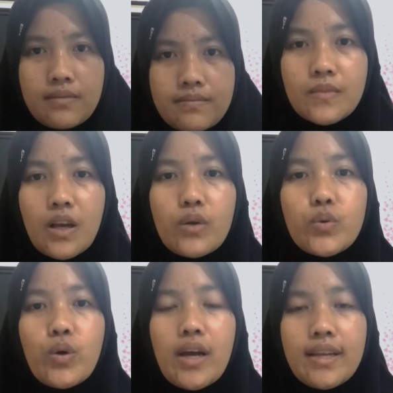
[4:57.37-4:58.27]
Engkau
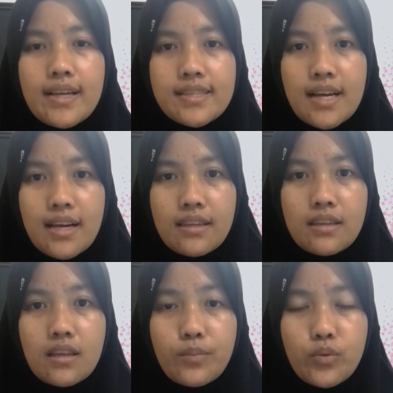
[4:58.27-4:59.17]
Tuhan yang sangat
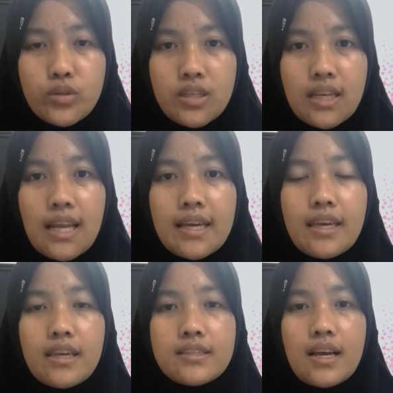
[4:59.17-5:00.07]
terpuji
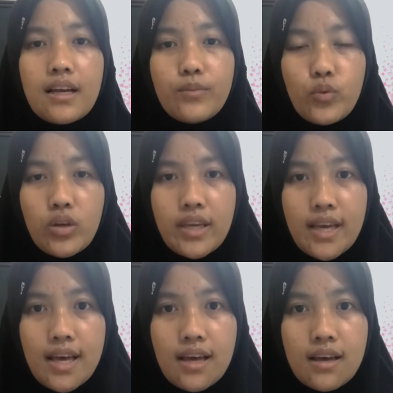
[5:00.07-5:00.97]
lagi sangat
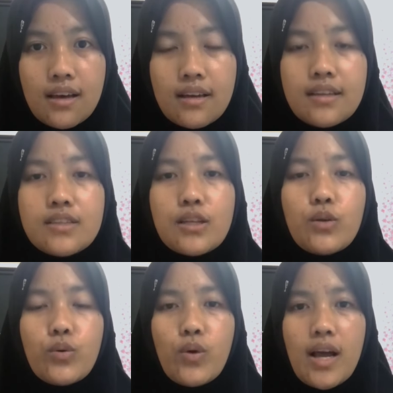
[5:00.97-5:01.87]
mulia di
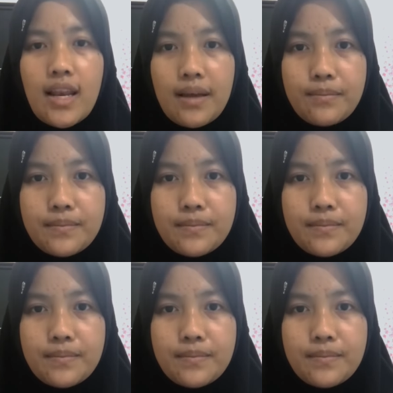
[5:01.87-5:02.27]
seluruh alam.